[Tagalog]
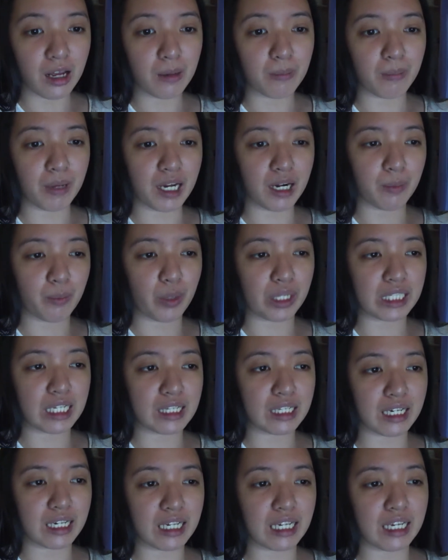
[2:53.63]
para pwede
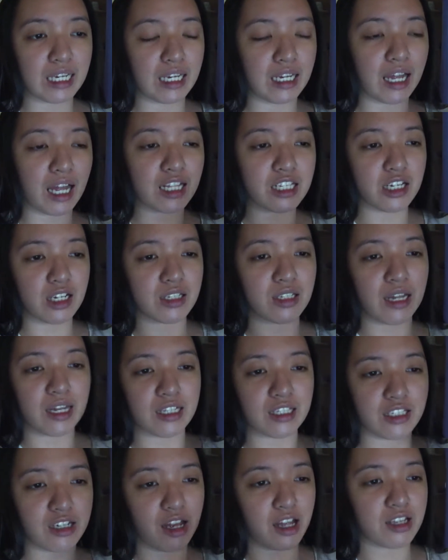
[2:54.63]
nang
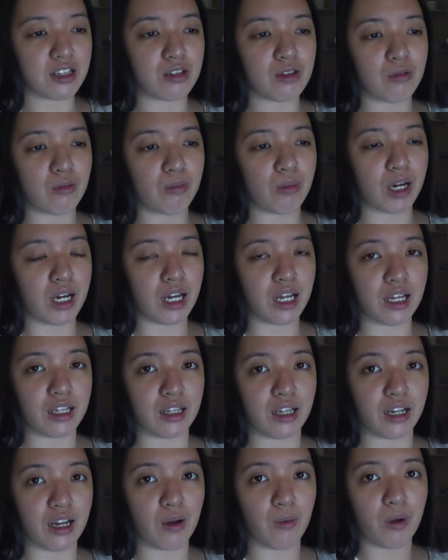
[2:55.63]
i-adjust-adjust yung mga
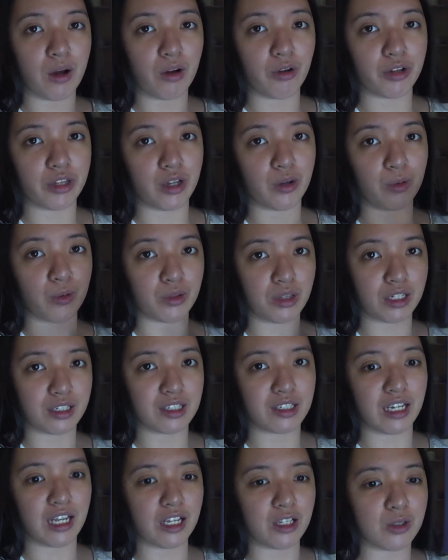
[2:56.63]
nagawa ko ng unang
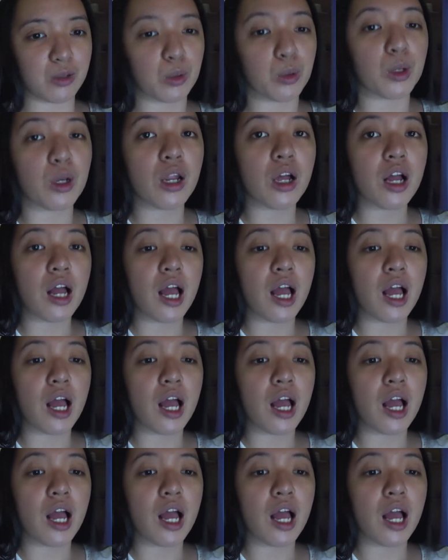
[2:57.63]
schedule.